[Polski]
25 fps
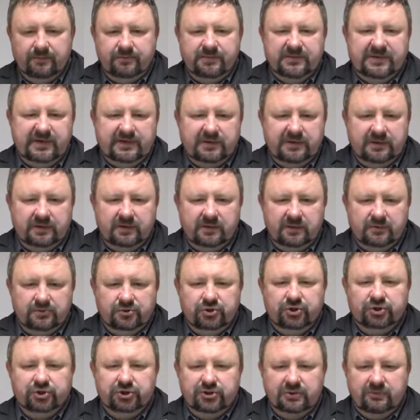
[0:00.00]
psa tego
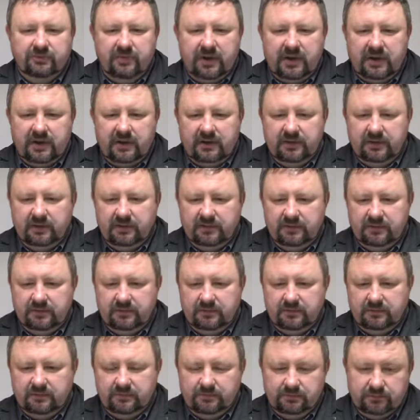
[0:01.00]
trzyma
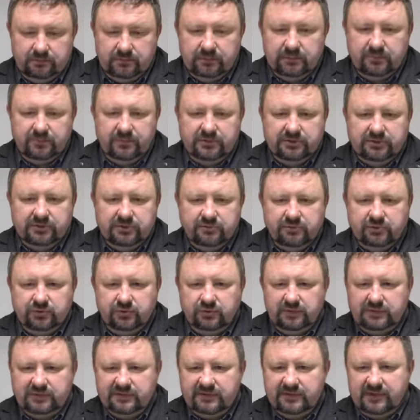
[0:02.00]
mm, no właśnie
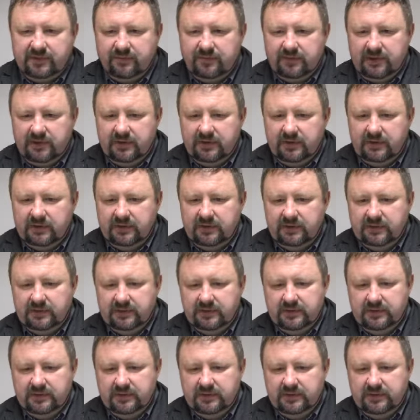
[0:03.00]
przy ulicy Kamiennej.